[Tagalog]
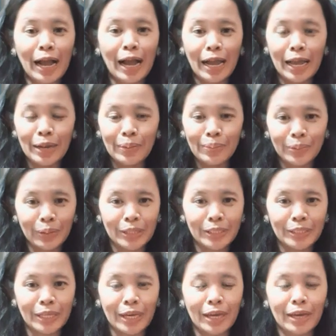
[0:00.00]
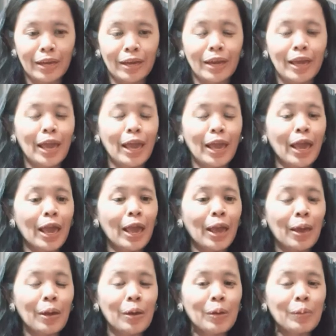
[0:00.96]
Alam nyo kasi,
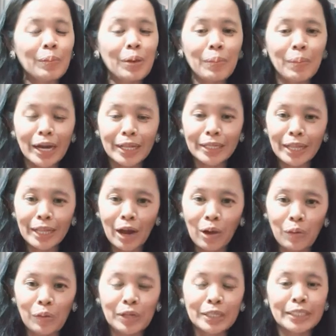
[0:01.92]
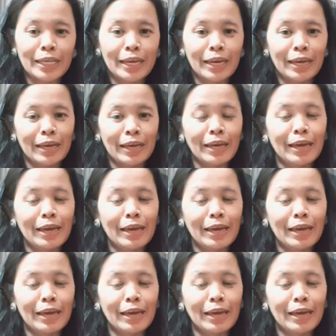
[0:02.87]
may mga tao kasi